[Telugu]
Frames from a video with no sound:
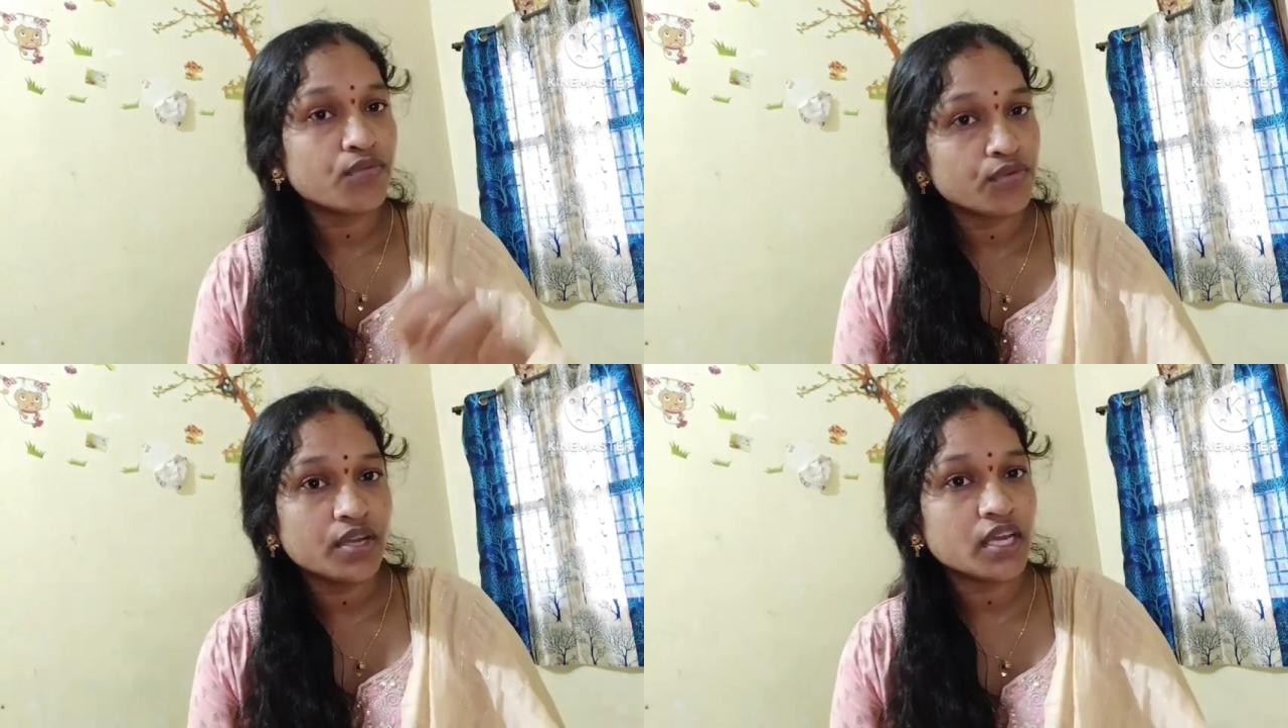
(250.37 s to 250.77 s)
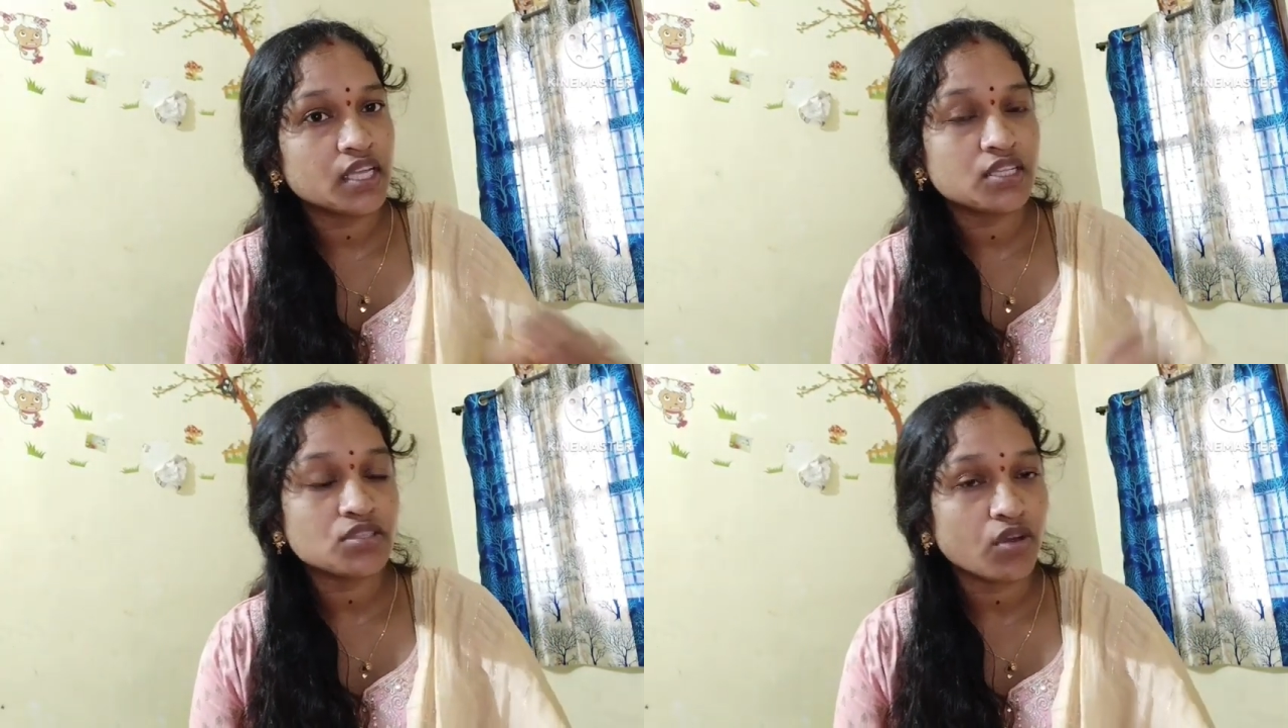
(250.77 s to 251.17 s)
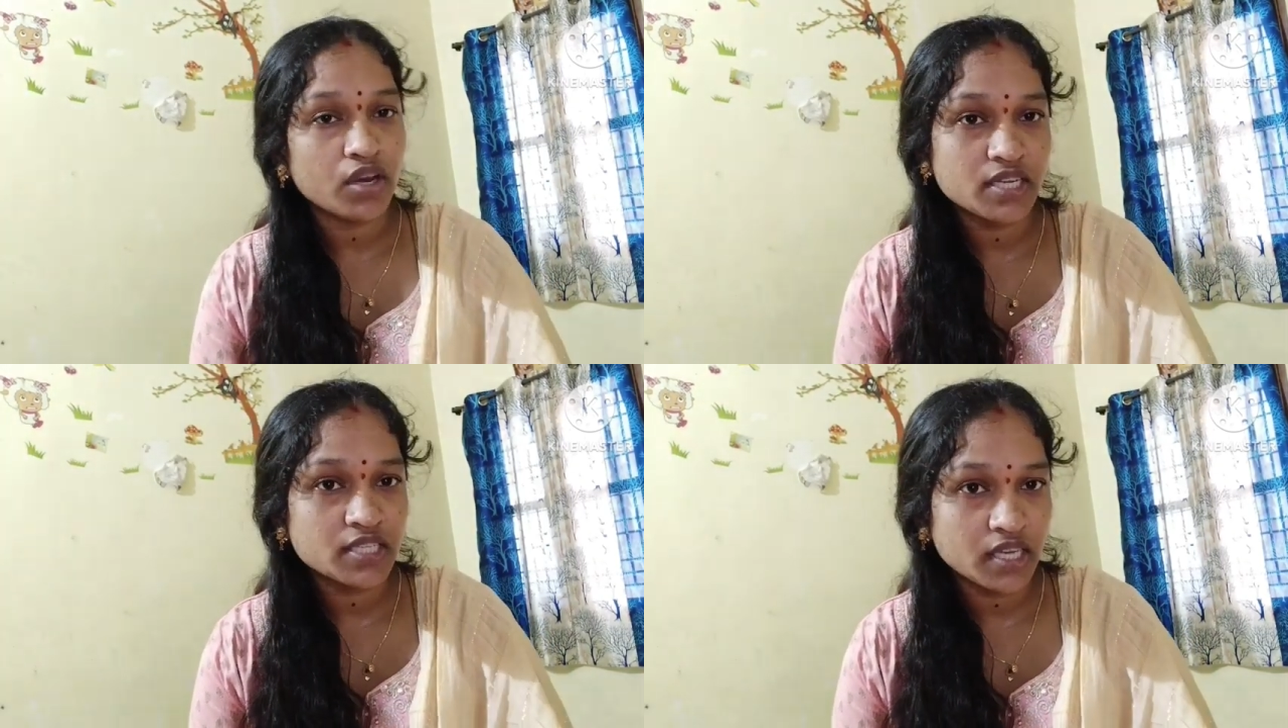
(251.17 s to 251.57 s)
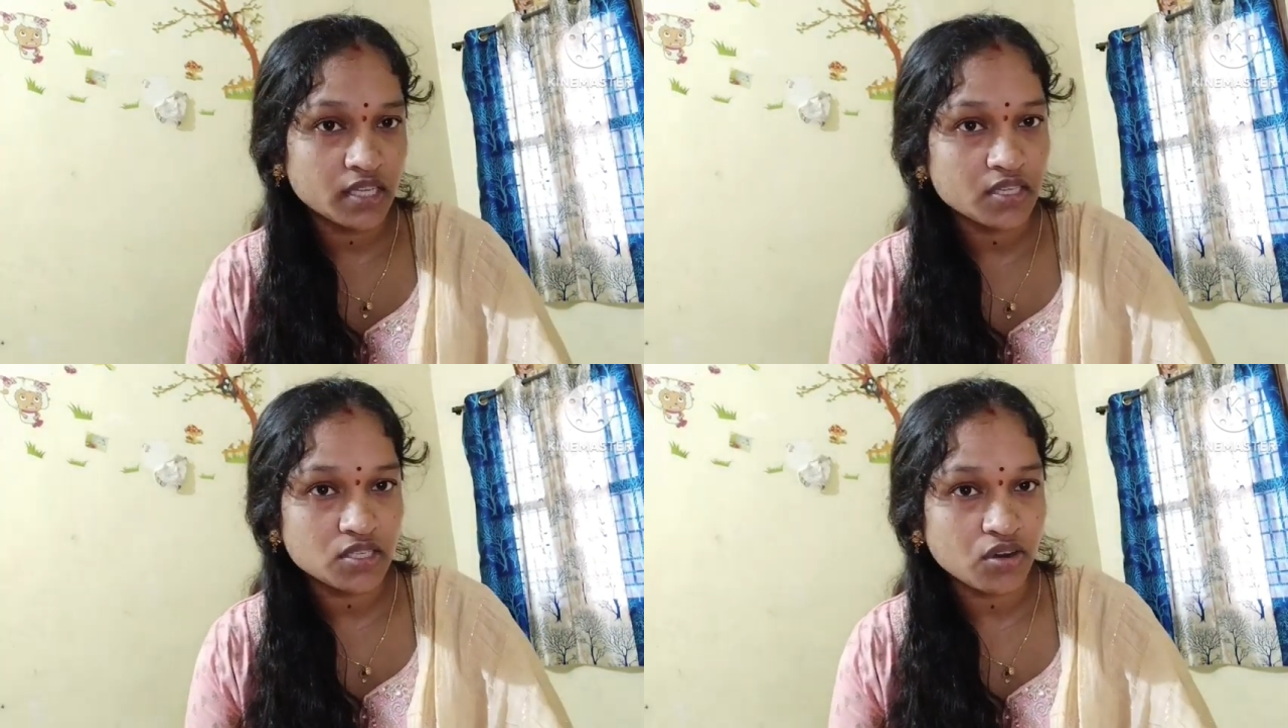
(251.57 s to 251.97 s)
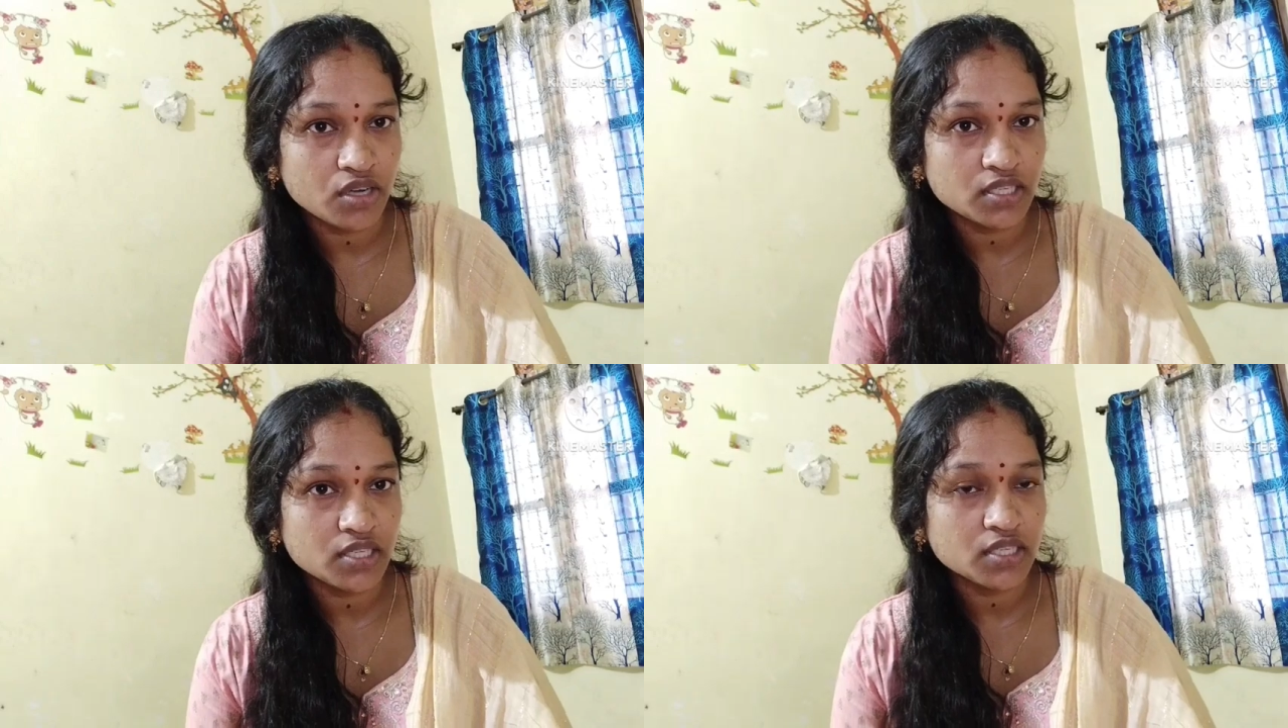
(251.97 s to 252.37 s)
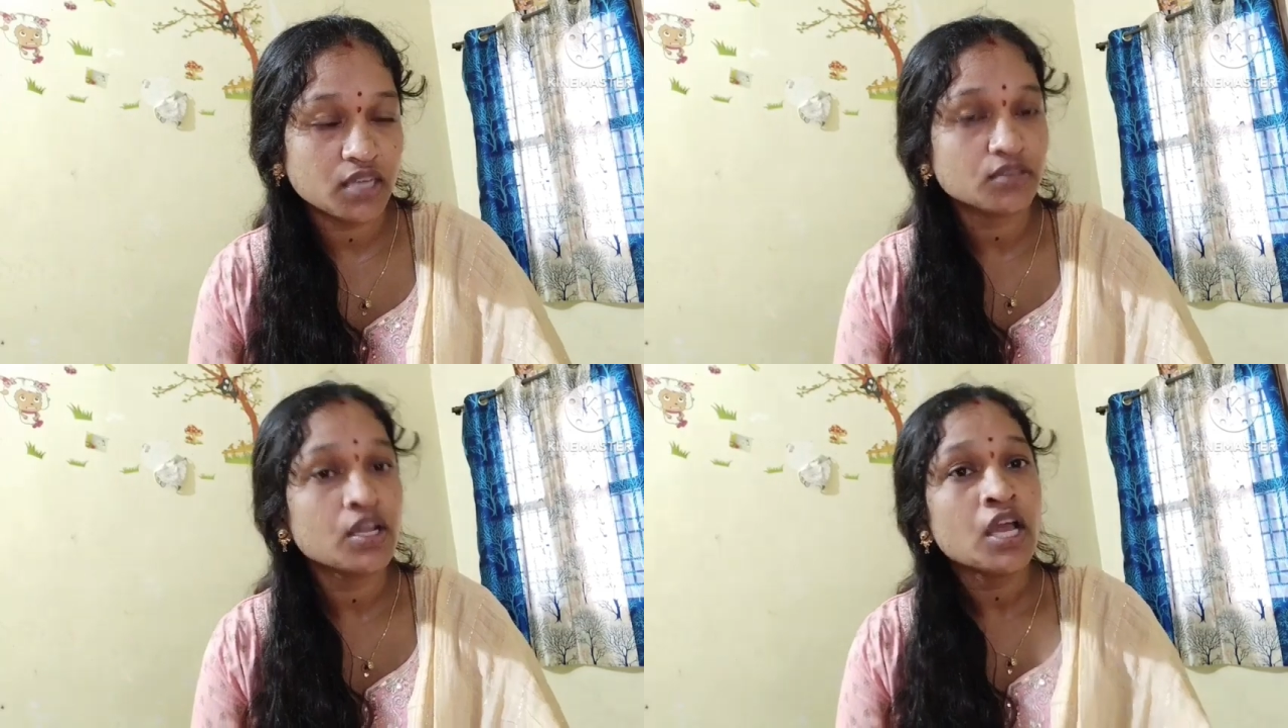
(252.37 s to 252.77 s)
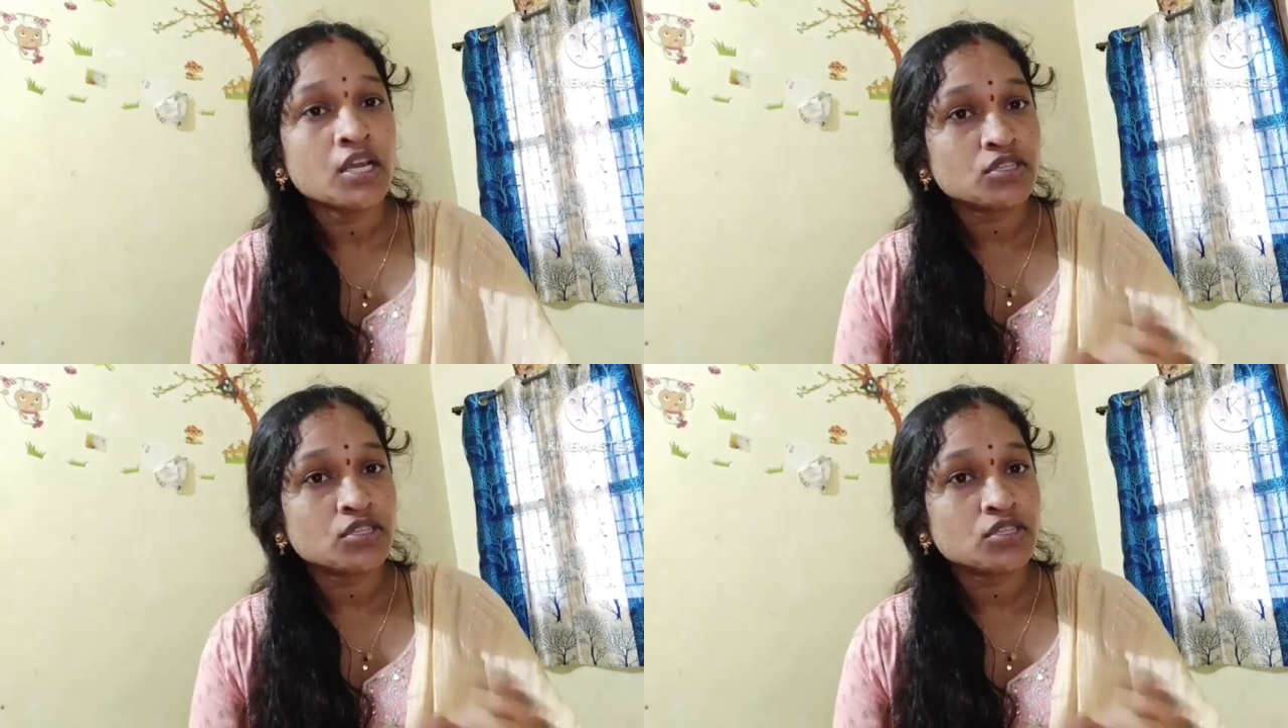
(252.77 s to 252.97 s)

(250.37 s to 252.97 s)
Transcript: ఫుడ్ అనేది సాలిడ్స్ అనేది స్టార్ట్ చేశాను